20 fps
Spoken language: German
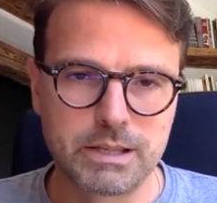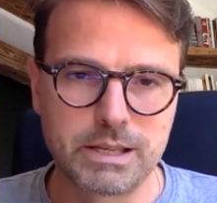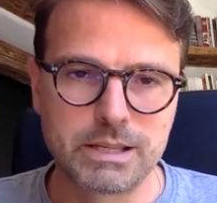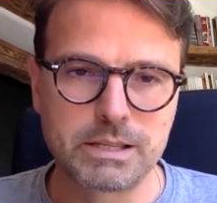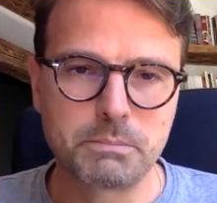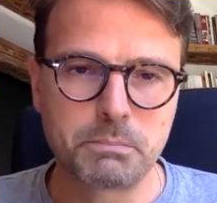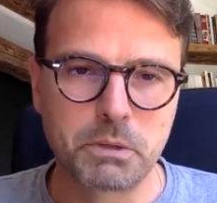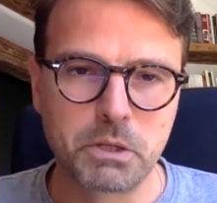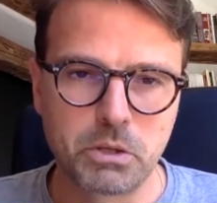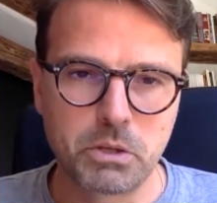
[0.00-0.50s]

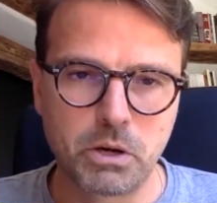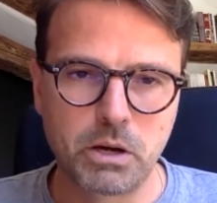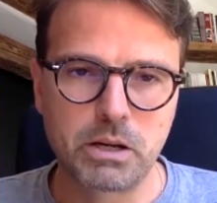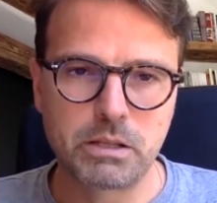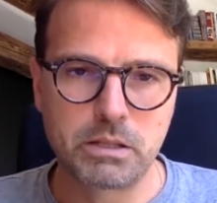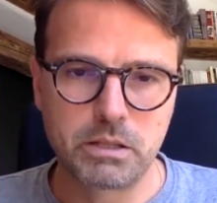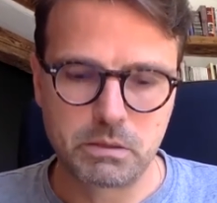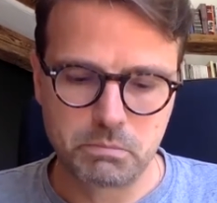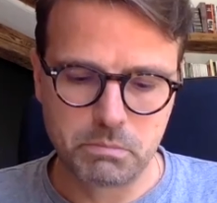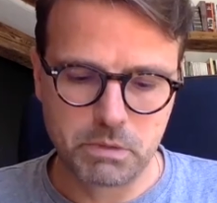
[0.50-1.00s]
Das
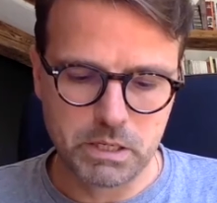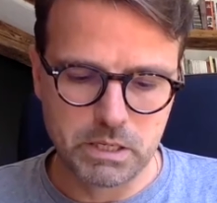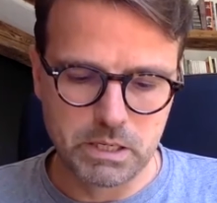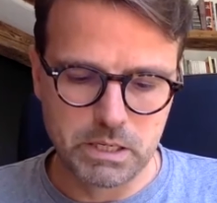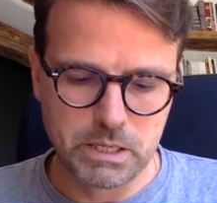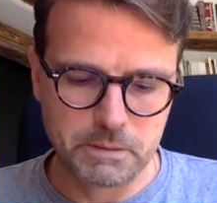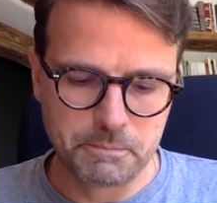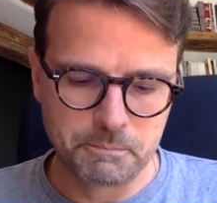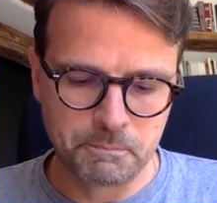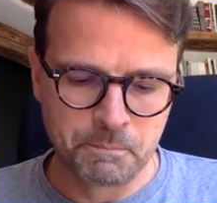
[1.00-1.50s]
bedeutet, meine
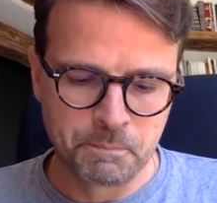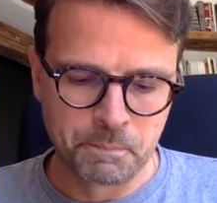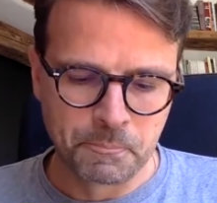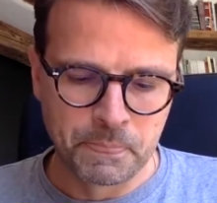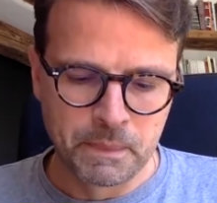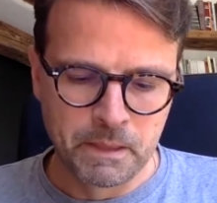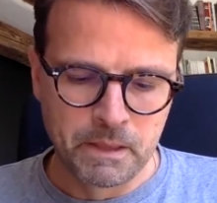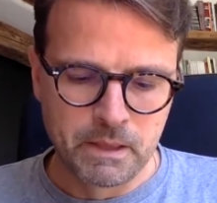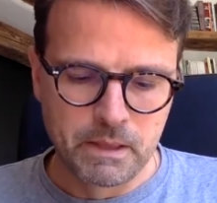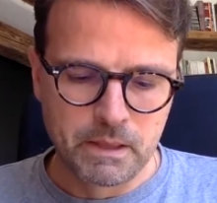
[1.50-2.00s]
Lieben,
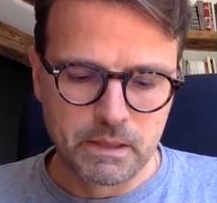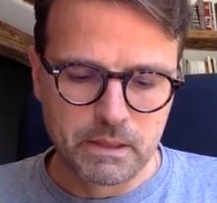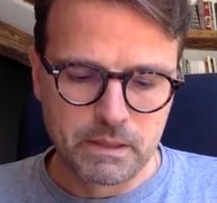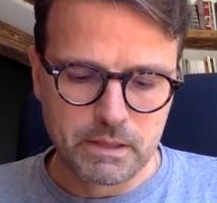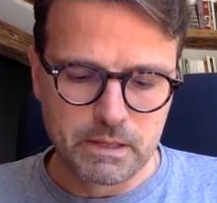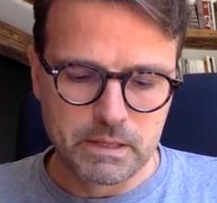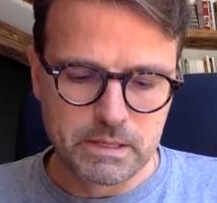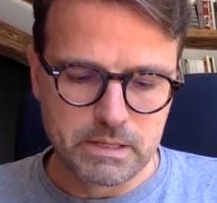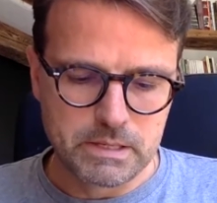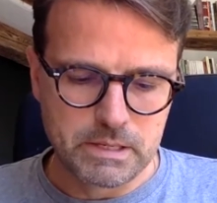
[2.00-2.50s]

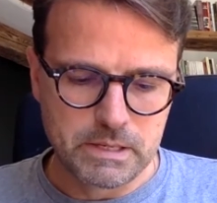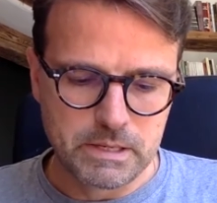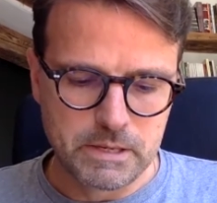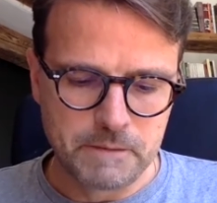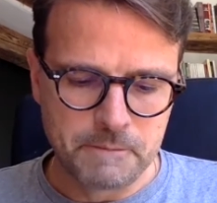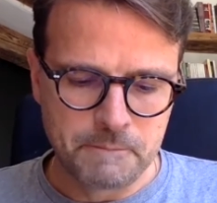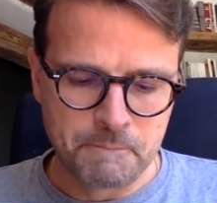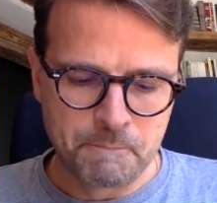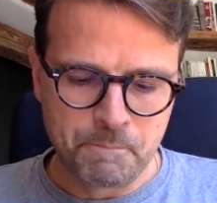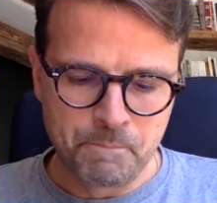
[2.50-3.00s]
dass
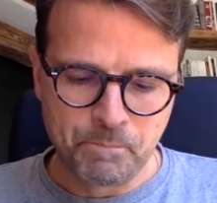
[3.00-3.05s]
sie